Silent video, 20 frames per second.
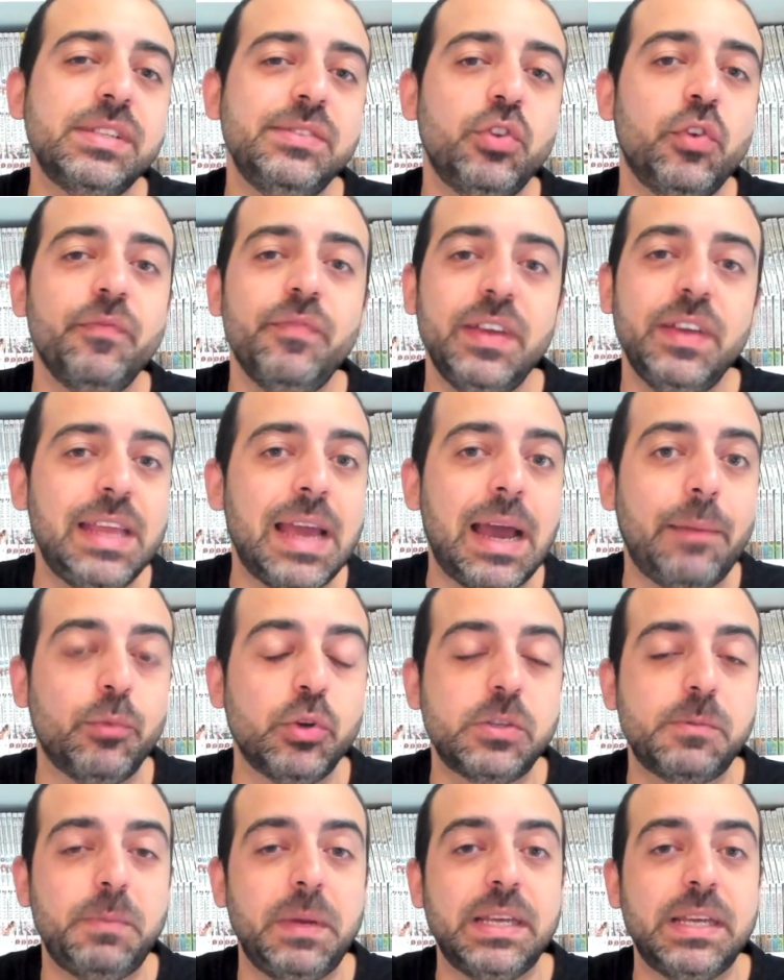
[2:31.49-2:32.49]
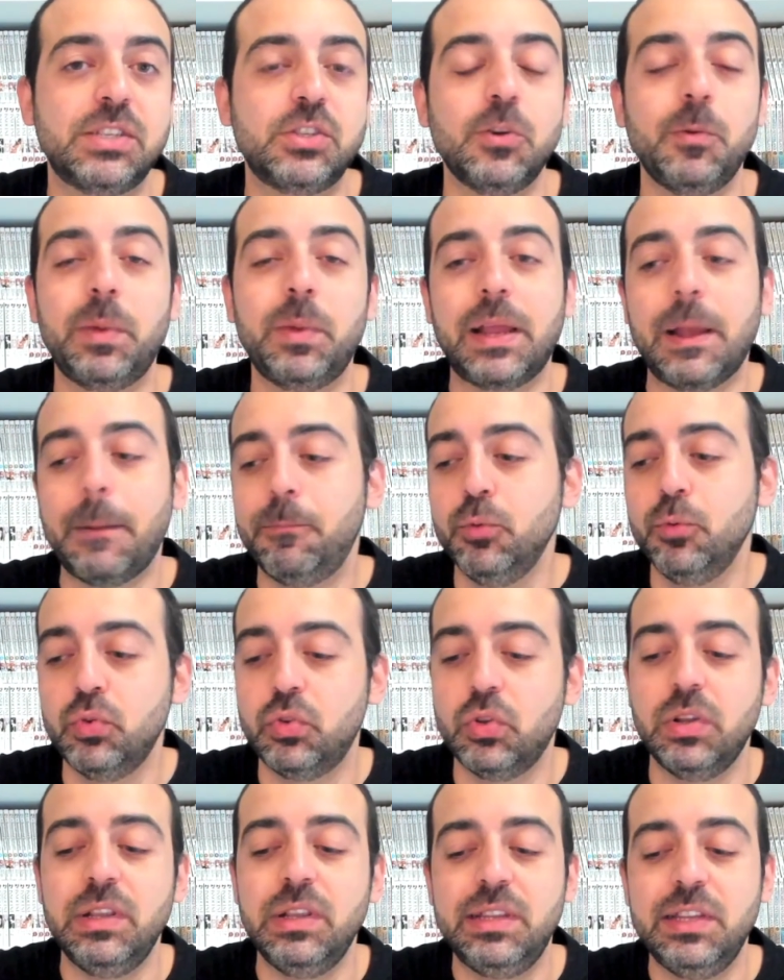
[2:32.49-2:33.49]
non, vediamo spesso, perché
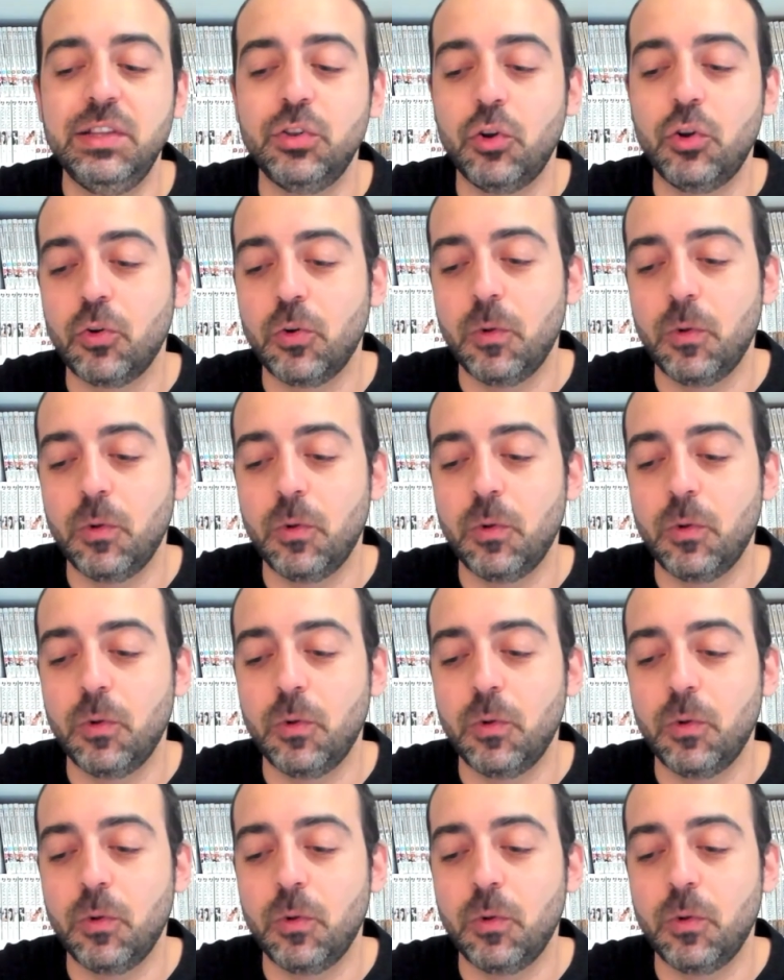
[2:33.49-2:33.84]
appunto il titolo